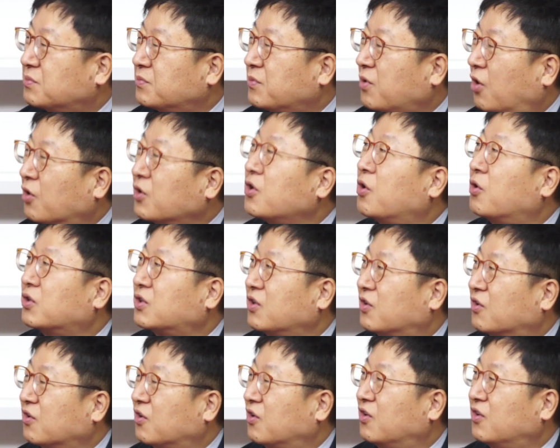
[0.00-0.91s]

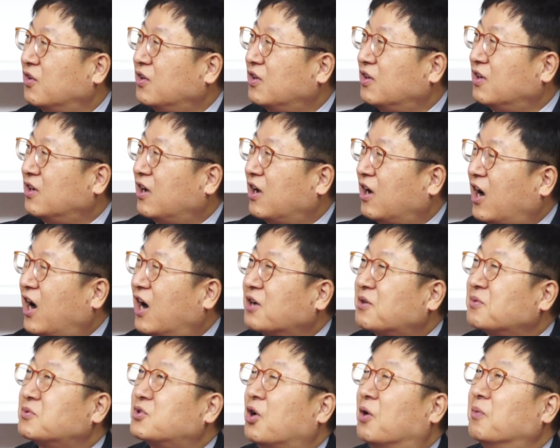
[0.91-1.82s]
어려웠던 거아
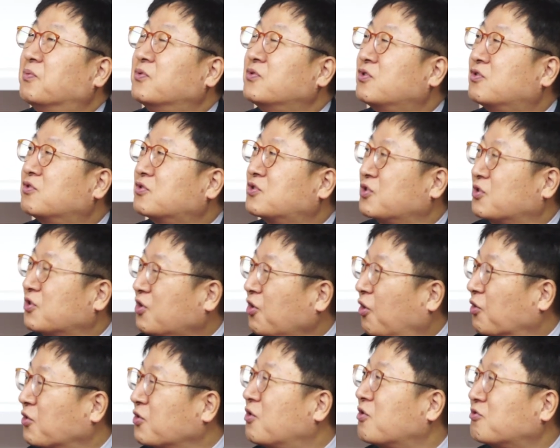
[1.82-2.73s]
그럼 저분들도 저렇게
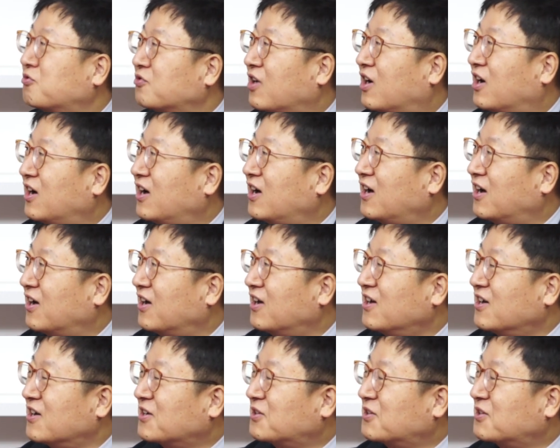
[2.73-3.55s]
어려웠구나.